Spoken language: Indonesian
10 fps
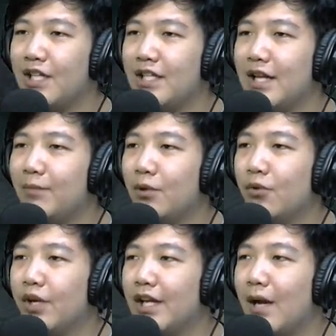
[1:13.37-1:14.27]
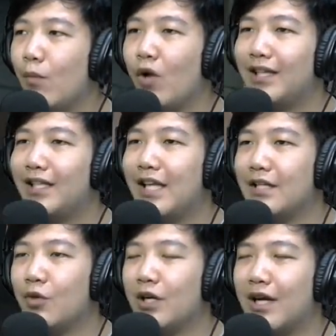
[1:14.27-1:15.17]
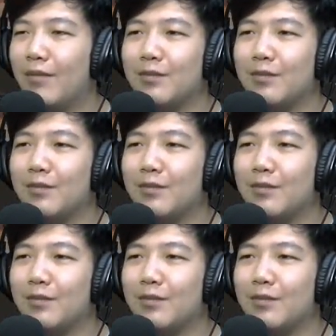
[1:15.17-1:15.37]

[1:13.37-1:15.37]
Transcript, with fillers: dan peluru ini nggak muat ya ini gue rekaman